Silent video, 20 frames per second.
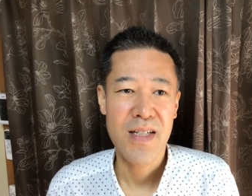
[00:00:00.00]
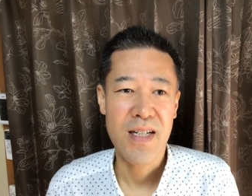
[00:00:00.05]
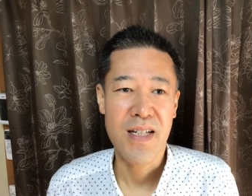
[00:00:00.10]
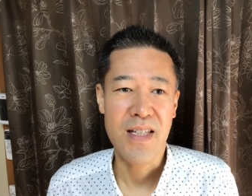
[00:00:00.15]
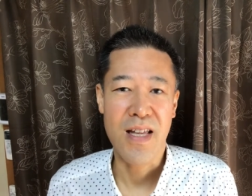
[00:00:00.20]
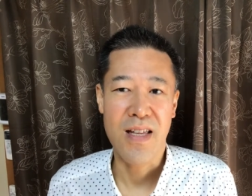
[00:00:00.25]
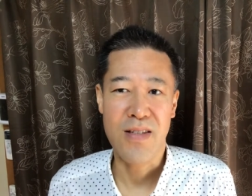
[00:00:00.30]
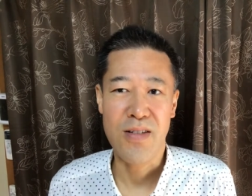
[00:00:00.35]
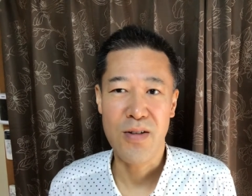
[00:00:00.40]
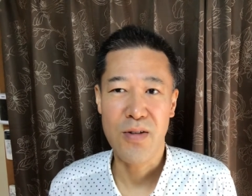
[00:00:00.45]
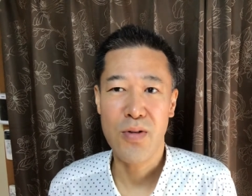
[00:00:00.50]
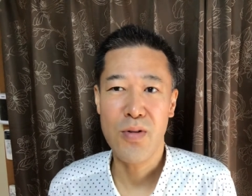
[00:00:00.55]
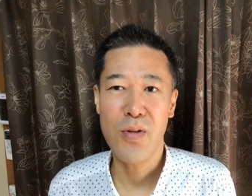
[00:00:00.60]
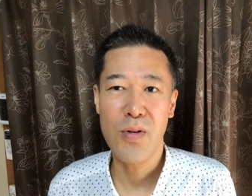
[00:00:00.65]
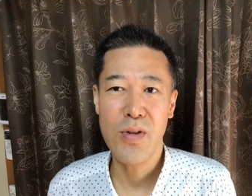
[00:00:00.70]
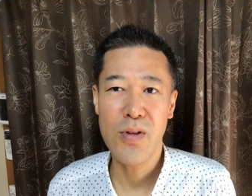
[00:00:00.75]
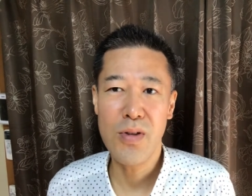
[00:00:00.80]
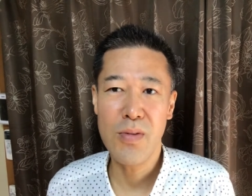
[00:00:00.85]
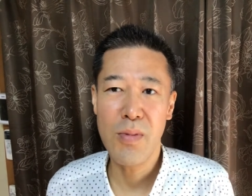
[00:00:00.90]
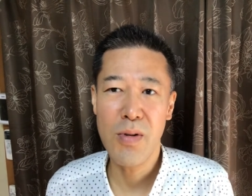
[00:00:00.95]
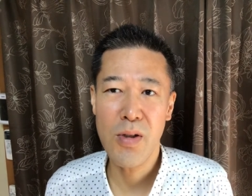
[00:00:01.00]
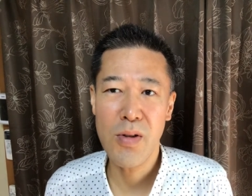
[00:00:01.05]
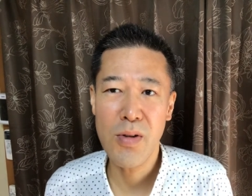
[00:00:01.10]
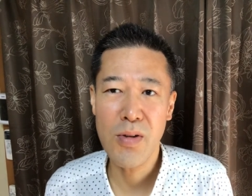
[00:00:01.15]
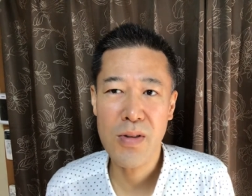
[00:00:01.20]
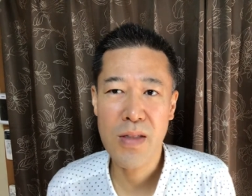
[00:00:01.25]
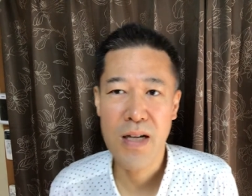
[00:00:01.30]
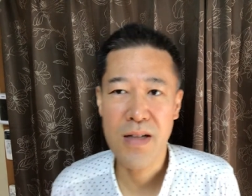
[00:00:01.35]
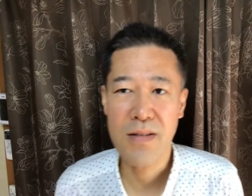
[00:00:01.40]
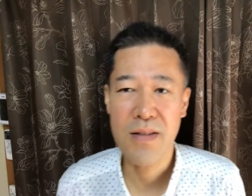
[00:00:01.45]
形、こういうもの
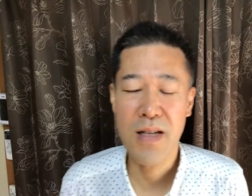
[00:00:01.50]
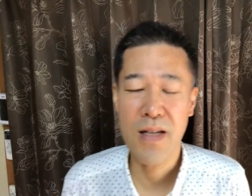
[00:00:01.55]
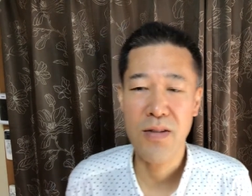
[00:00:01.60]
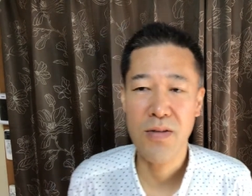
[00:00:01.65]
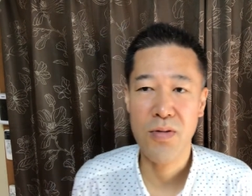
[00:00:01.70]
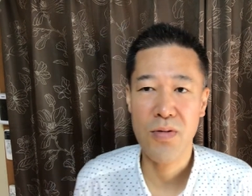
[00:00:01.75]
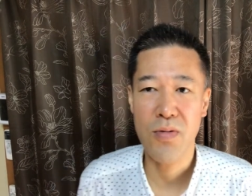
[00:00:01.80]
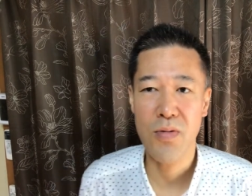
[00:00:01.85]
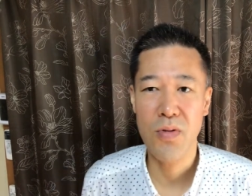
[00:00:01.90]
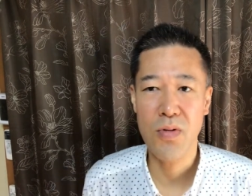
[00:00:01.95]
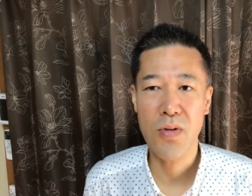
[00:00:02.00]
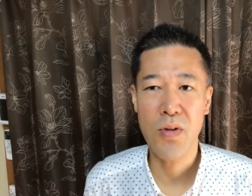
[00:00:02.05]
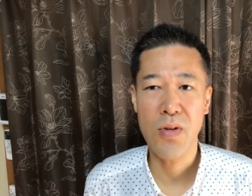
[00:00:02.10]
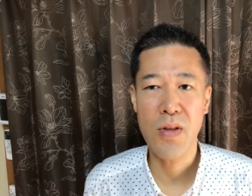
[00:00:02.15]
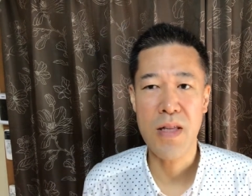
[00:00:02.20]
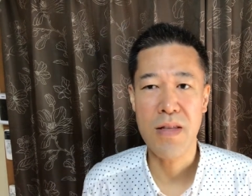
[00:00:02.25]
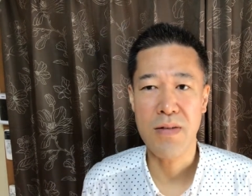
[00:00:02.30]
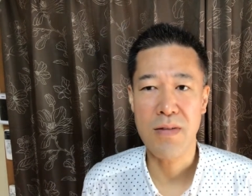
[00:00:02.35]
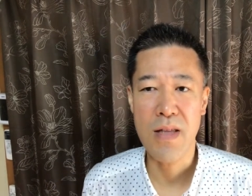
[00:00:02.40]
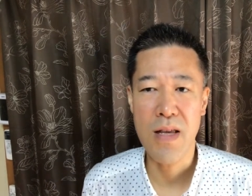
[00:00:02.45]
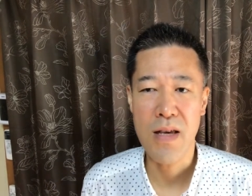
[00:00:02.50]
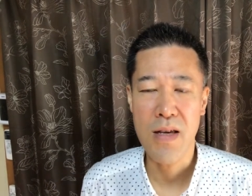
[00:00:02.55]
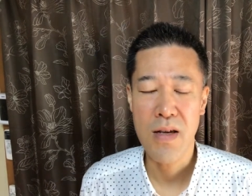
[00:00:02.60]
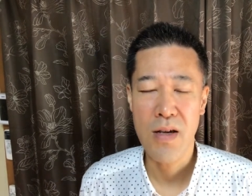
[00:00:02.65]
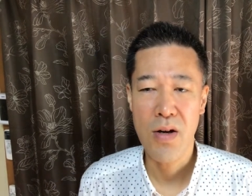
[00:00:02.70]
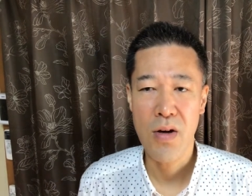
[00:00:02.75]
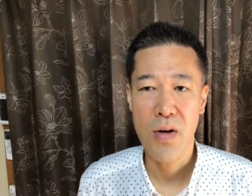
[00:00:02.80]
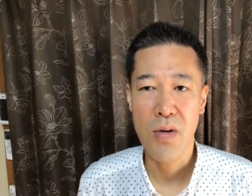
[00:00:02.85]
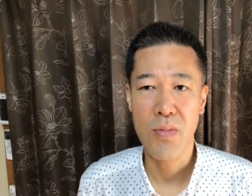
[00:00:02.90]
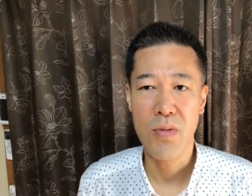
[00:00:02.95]
をたくさん作るとですね
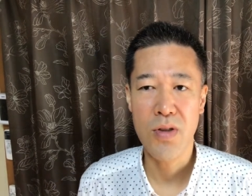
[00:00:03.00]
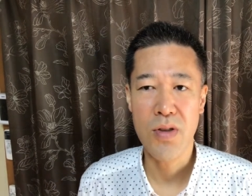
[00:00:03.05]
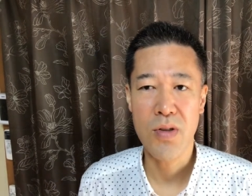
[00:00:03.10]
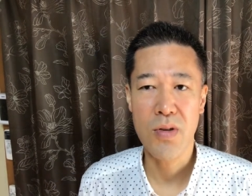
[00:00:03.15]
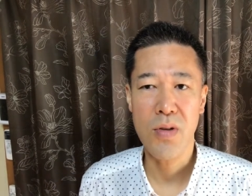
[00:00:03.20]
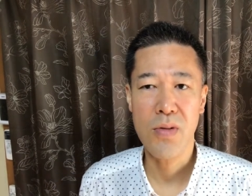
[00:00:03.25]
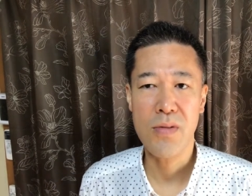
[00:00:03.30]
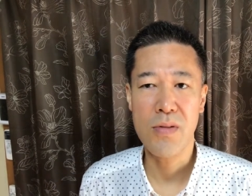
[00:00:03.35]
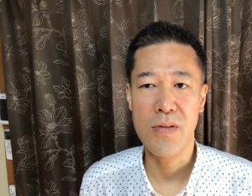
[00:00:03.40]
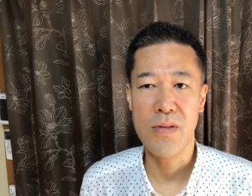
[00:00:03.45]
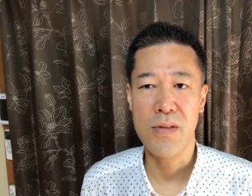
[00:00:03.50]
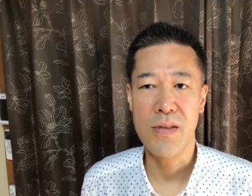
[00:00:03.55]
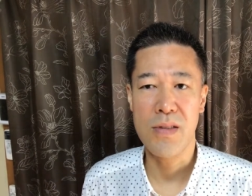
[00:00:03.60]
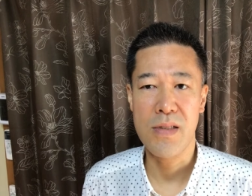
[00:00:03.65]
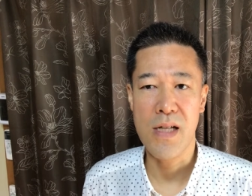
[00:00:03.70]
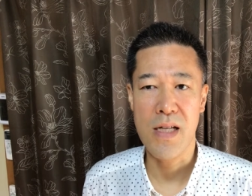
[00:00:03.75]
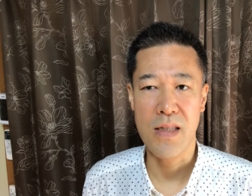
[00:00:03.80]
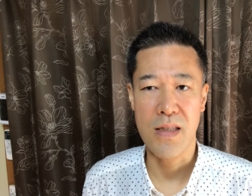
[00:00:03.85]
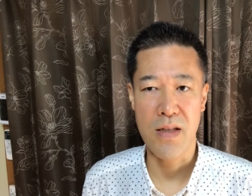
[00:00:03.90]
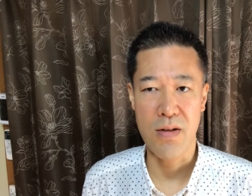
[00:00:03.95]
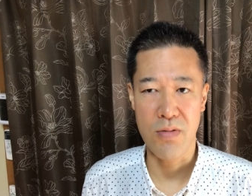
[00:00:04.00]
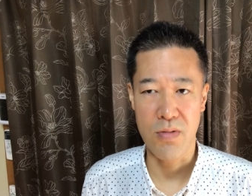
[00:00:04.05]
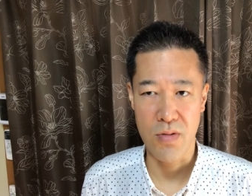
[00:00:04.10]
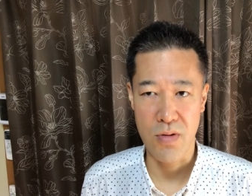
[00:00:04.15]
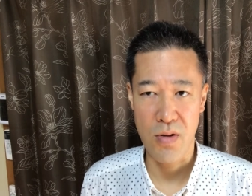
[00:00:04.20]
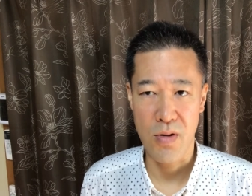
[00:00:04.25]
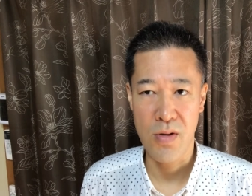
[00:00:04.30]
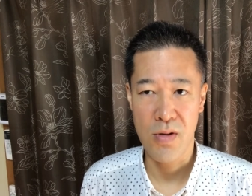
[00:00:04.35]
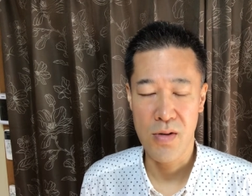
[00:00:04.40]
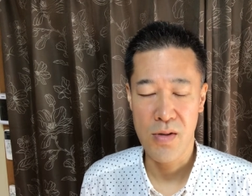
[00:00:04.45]
面白くなってくる
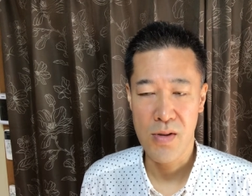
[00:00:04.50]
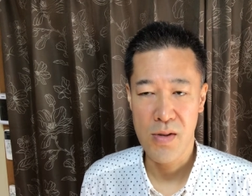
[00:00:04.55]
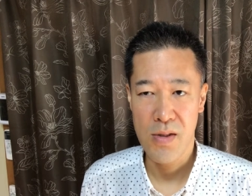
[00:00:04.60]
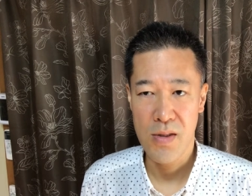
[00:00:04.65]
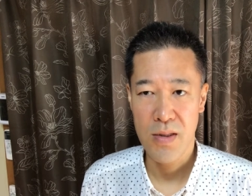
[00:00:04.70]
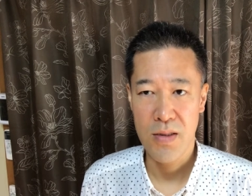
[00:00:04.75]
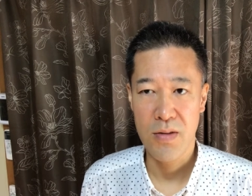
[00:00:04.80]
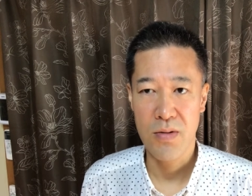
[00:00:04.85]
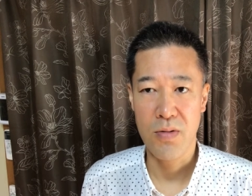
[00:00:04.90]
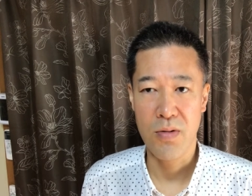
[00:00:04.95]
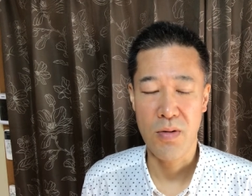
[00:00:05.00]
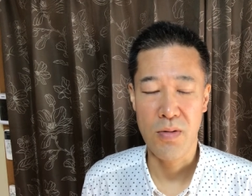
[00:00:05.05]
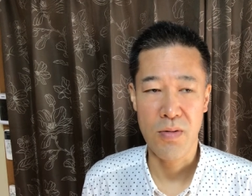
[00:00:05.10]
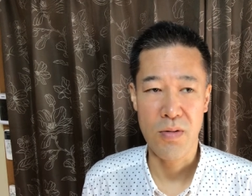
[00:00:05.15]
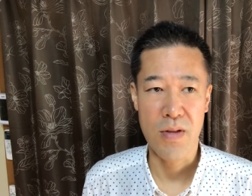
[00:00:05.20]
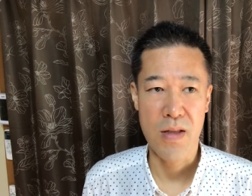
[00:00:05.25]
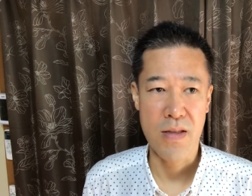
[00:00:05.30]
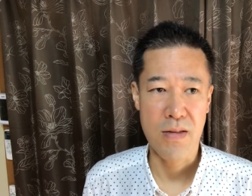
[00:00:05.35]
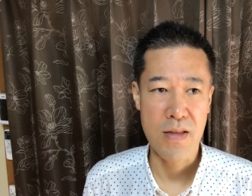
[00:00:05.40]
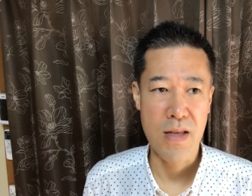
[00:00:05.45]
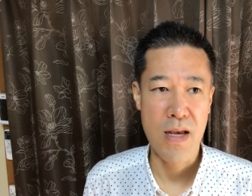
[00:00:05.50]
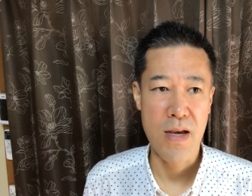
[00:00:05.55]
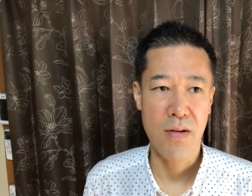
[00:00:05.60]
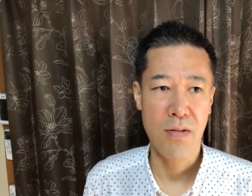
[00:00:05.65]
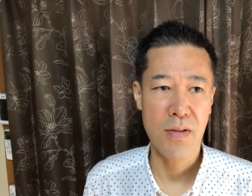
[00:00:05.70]
というところですね。